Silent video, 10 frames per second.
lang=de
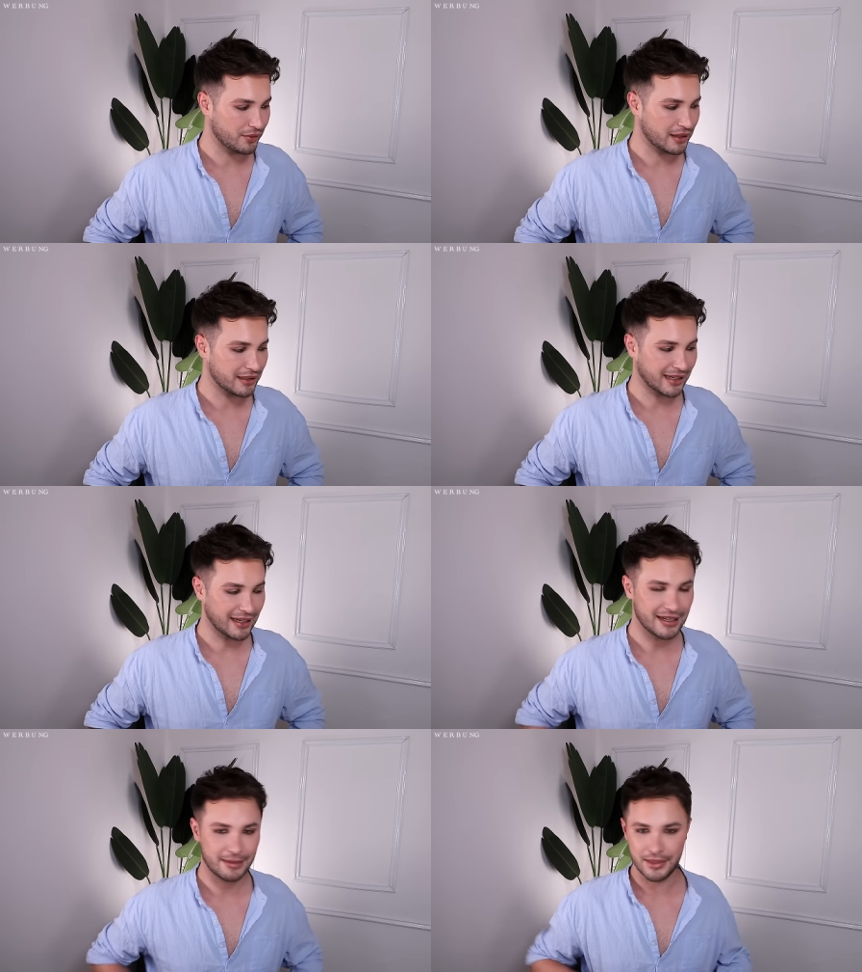Wir
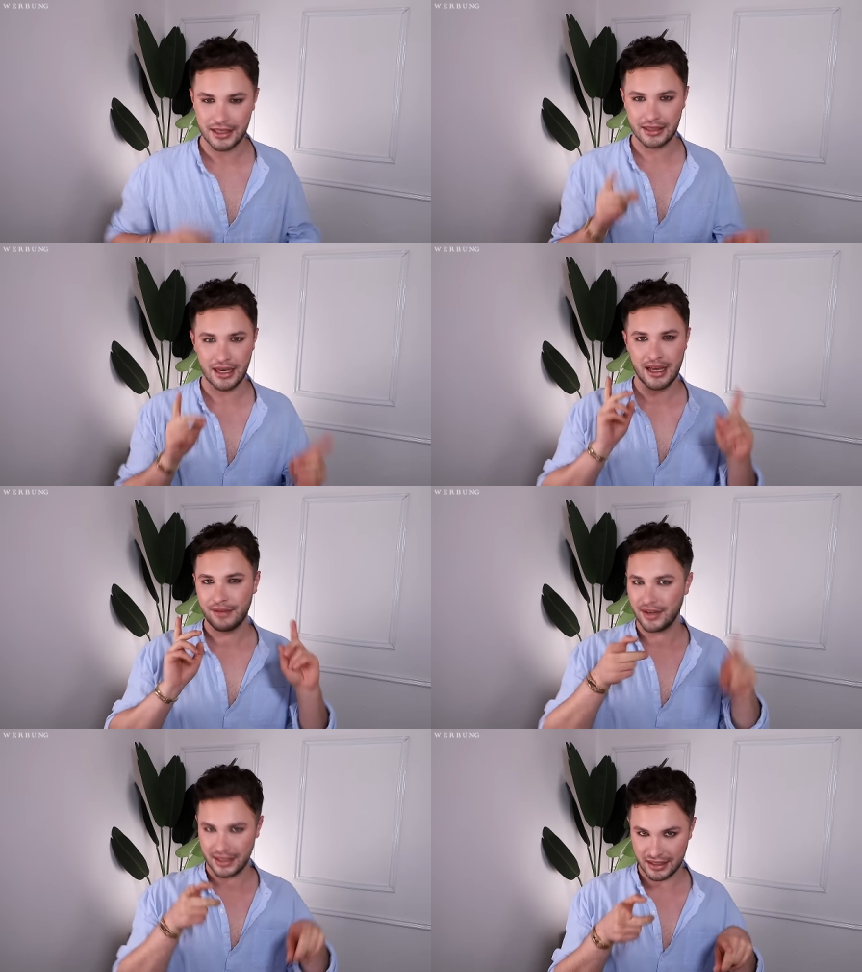drehen nämlich
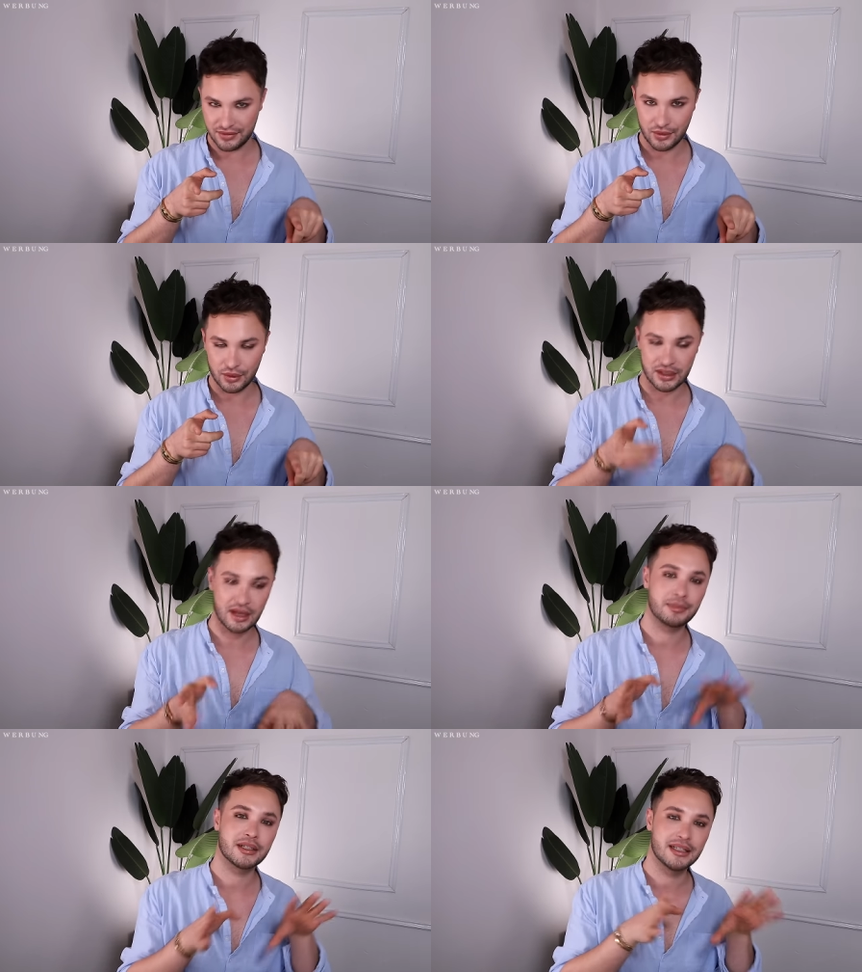wenn ihr das Video gesehen
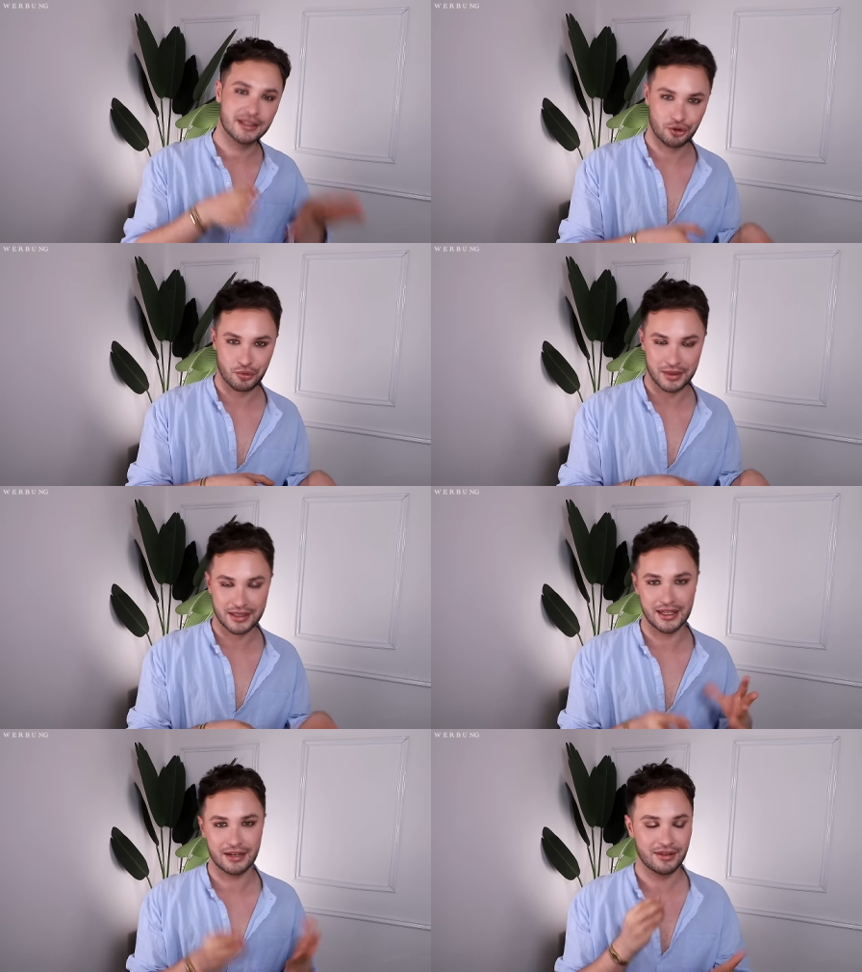habt, ist das schon
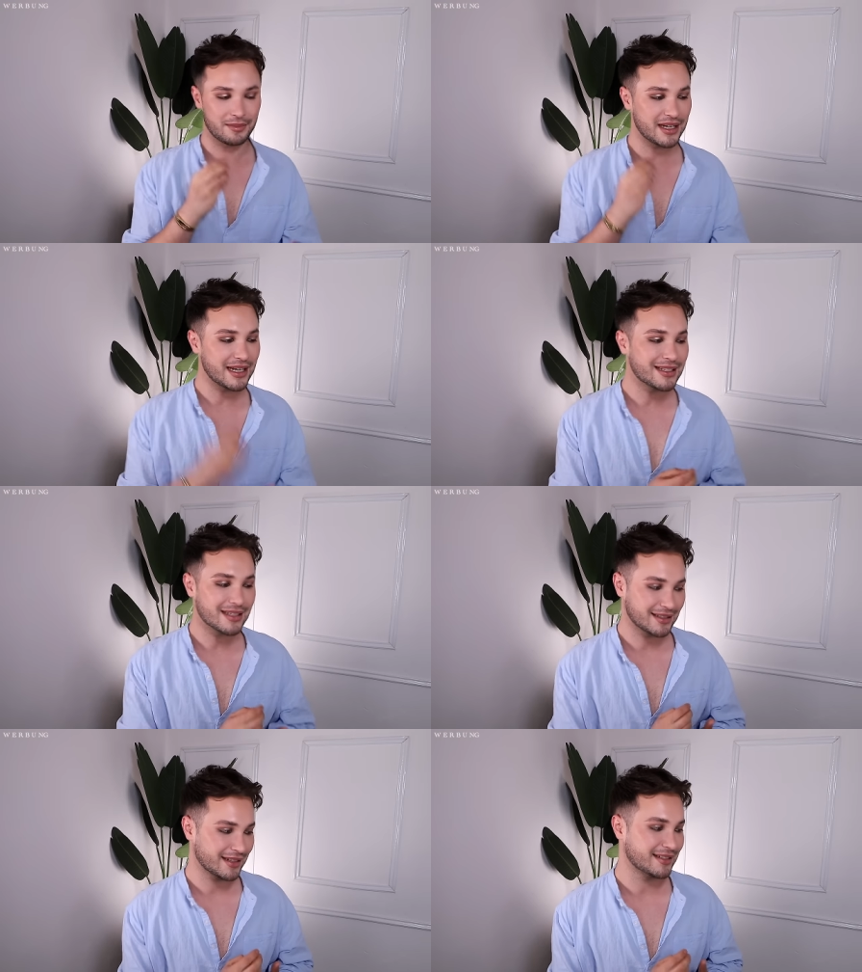passiert. Wir haben die
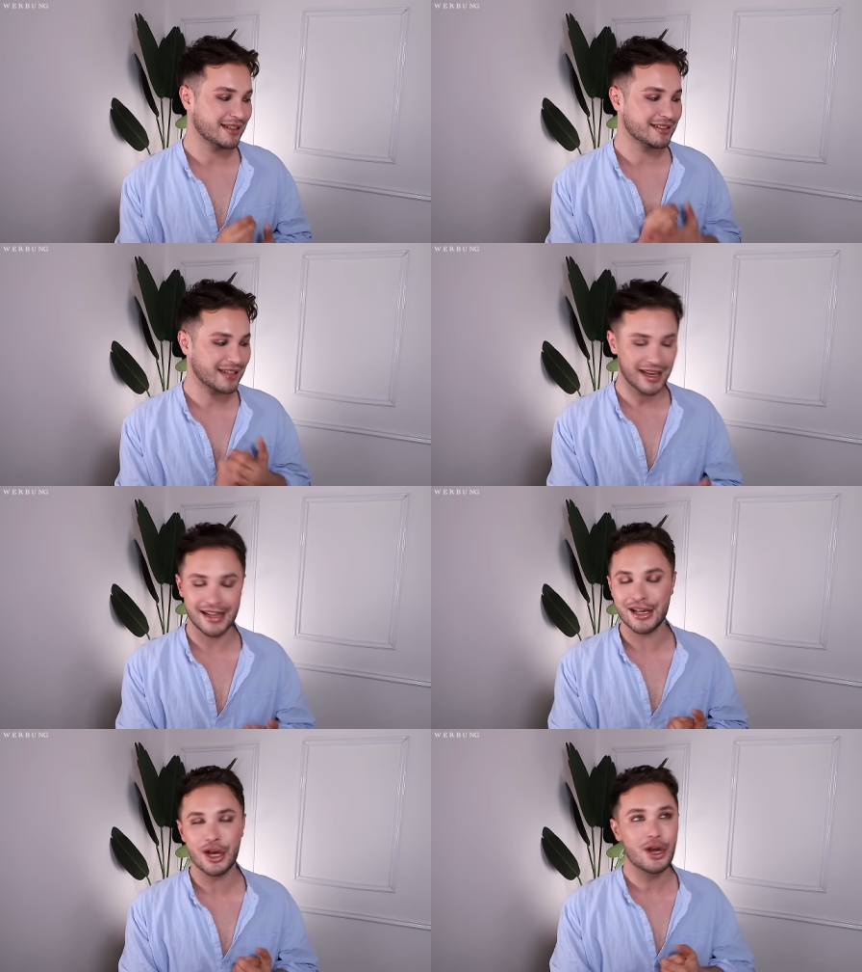XXXXL